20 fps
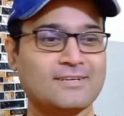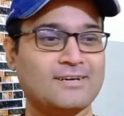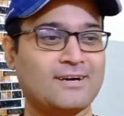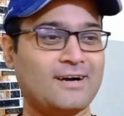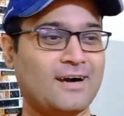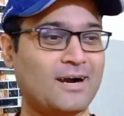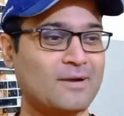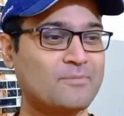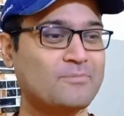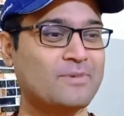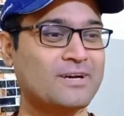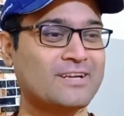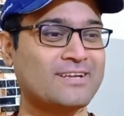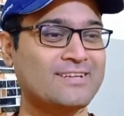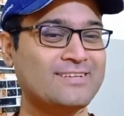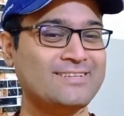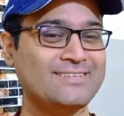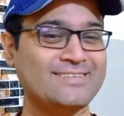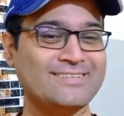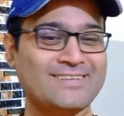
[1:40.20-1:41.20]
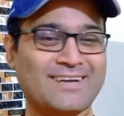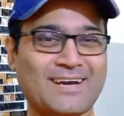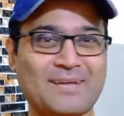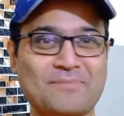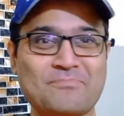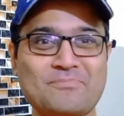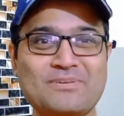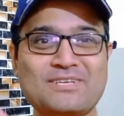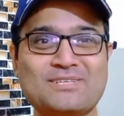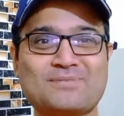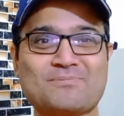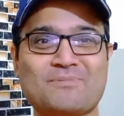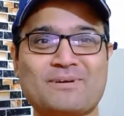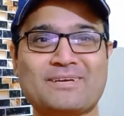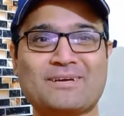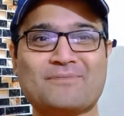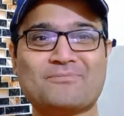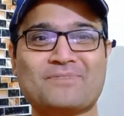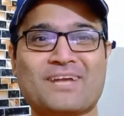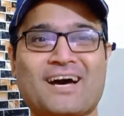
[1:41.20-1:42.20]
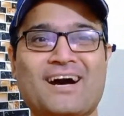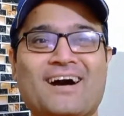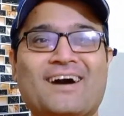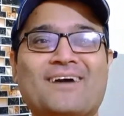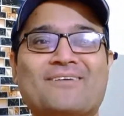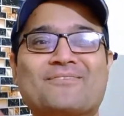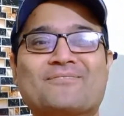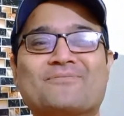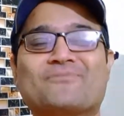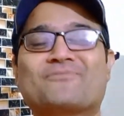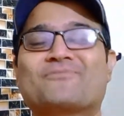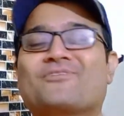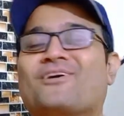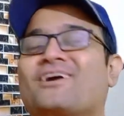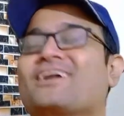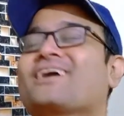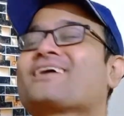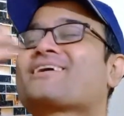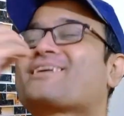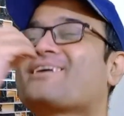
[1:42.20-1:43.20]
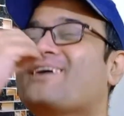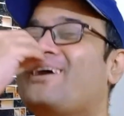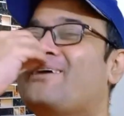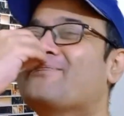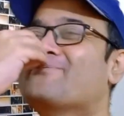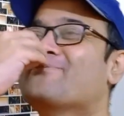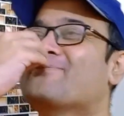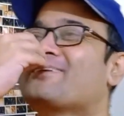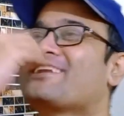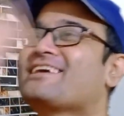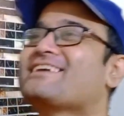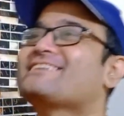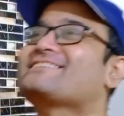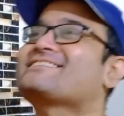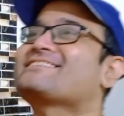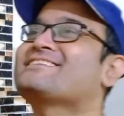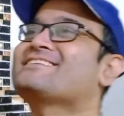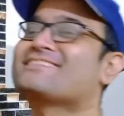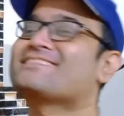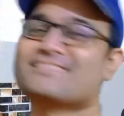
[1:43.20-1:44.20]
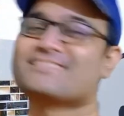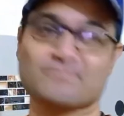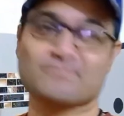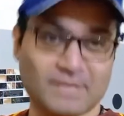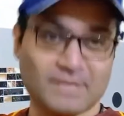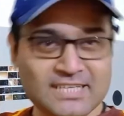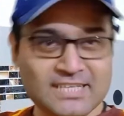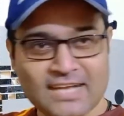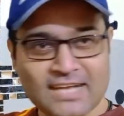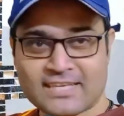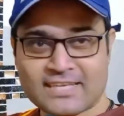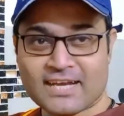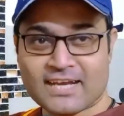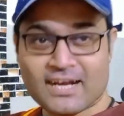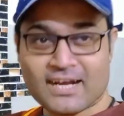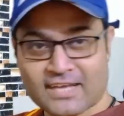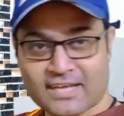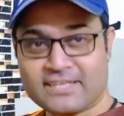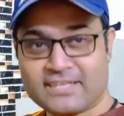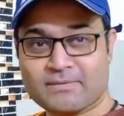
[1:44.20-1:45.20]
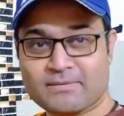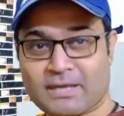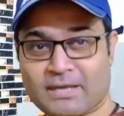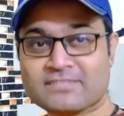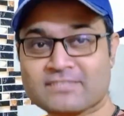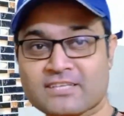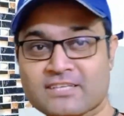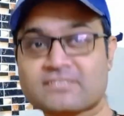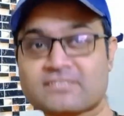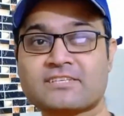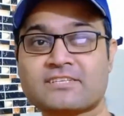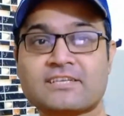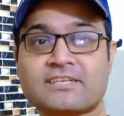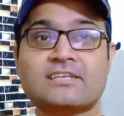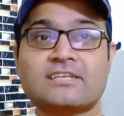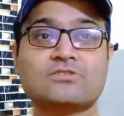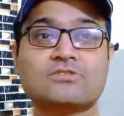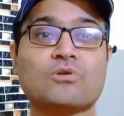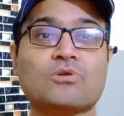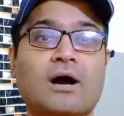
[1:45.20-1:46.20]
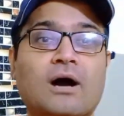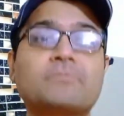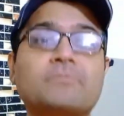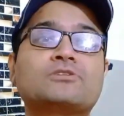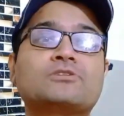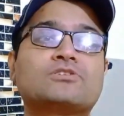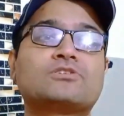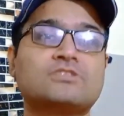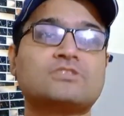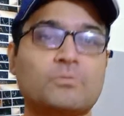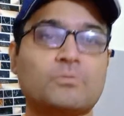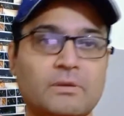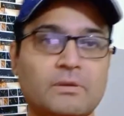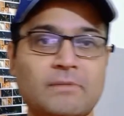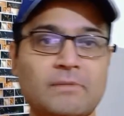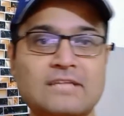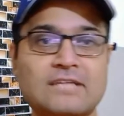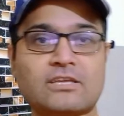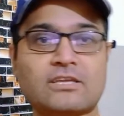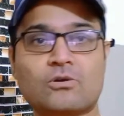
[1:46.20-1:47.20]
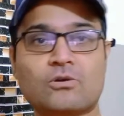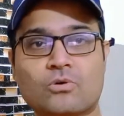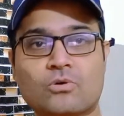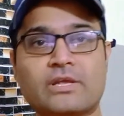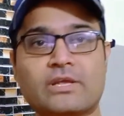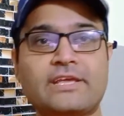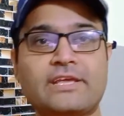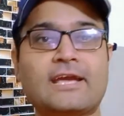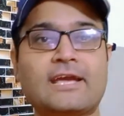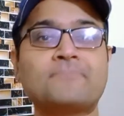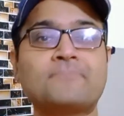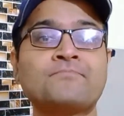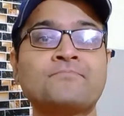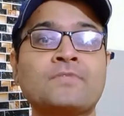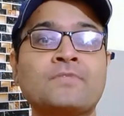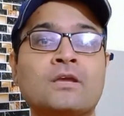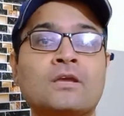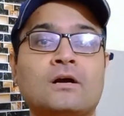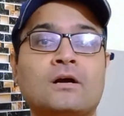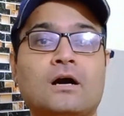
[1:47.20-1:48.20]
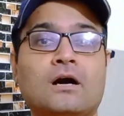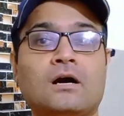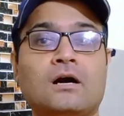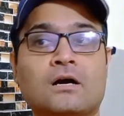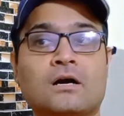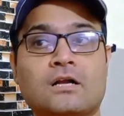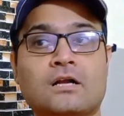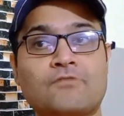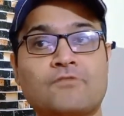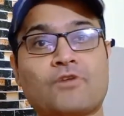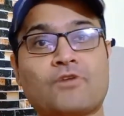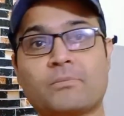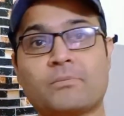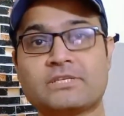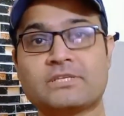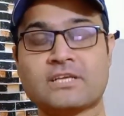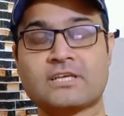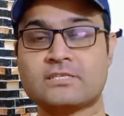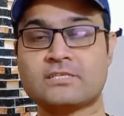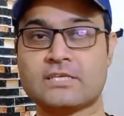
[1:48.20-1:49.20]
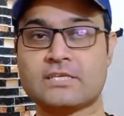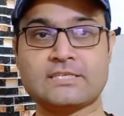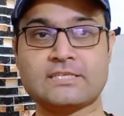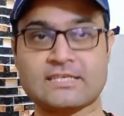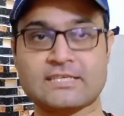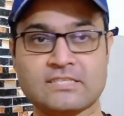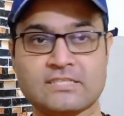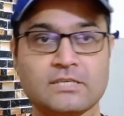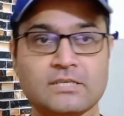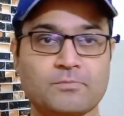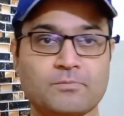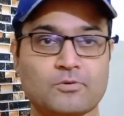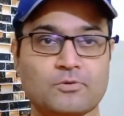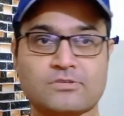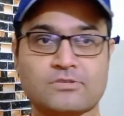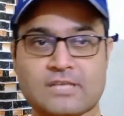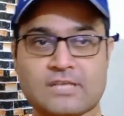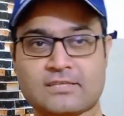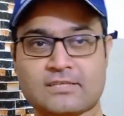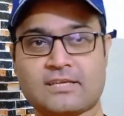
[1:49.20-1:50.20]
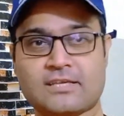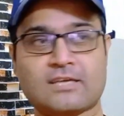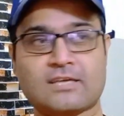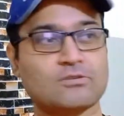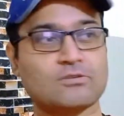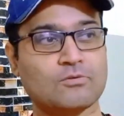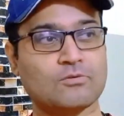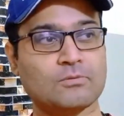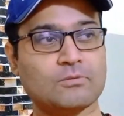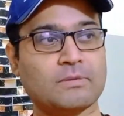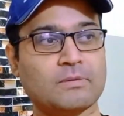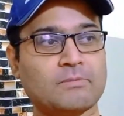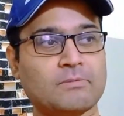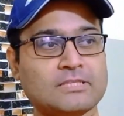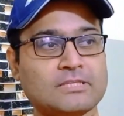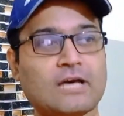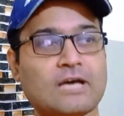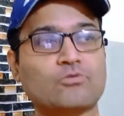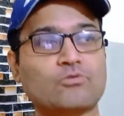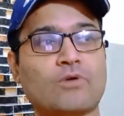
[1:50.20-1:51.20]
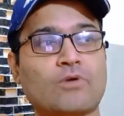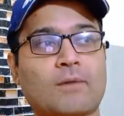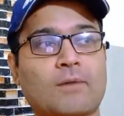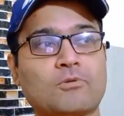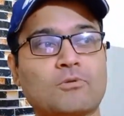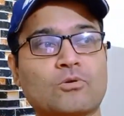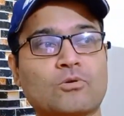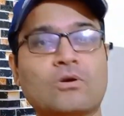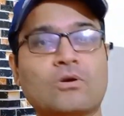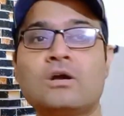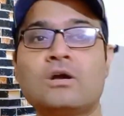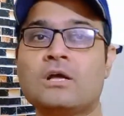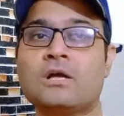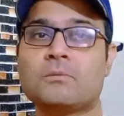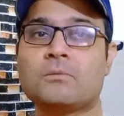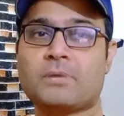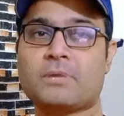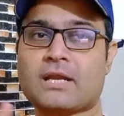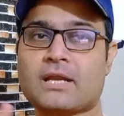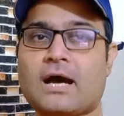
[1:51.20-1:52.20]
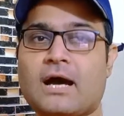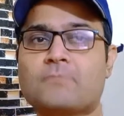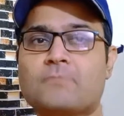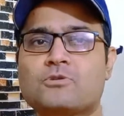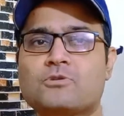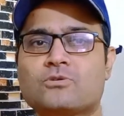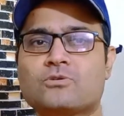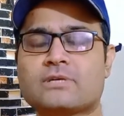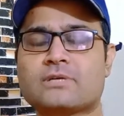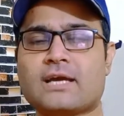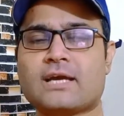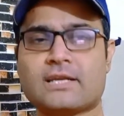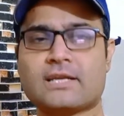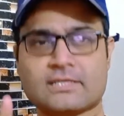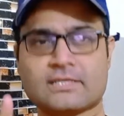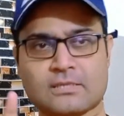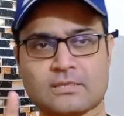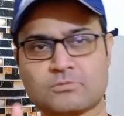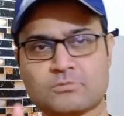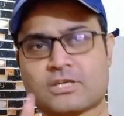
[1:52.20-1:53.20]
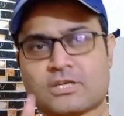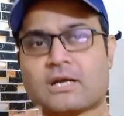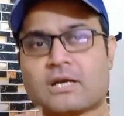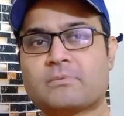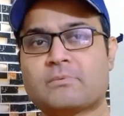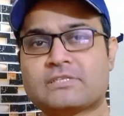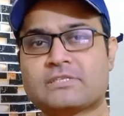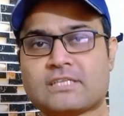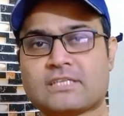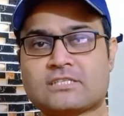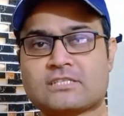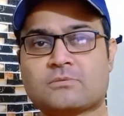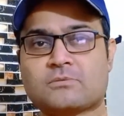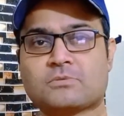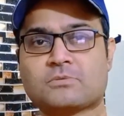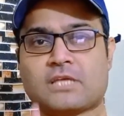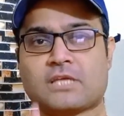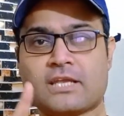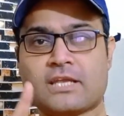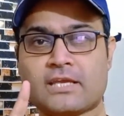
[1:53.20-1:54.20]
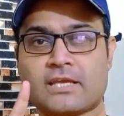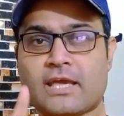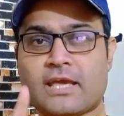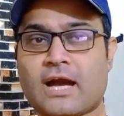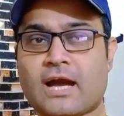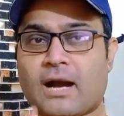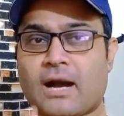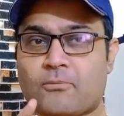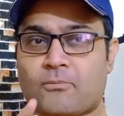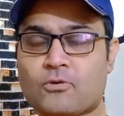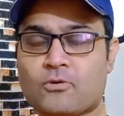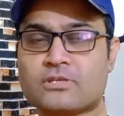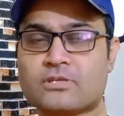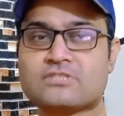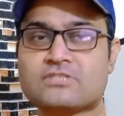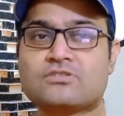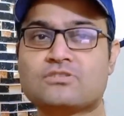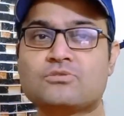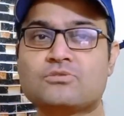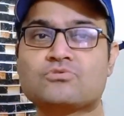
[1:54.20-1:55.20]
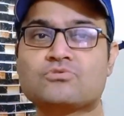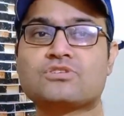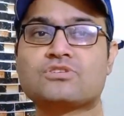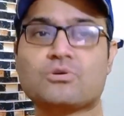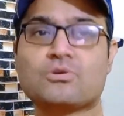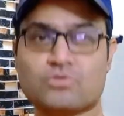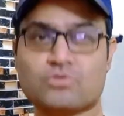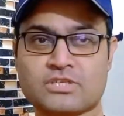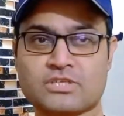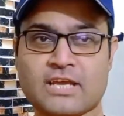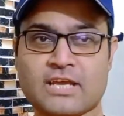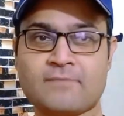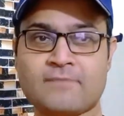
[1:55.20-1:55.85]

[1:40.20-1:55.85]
अकबर अली एंड बीच में यमुना बड़ा कॉम्बिनेशन मज़ा आ जाएगा अगर ये बात सच निकली तो अभी तो इसके ऊपर बातें हो रही हैं कंफर्मेशन की जैसी रिपोर्ट्स आती हैं तो वो मैं बता दूं आप लोगों को पर आप लोगों को क्या लगता है मुझे कमेंट सेक्शन में बताना कि आप लोग इस न्यूज़ से खुश हैं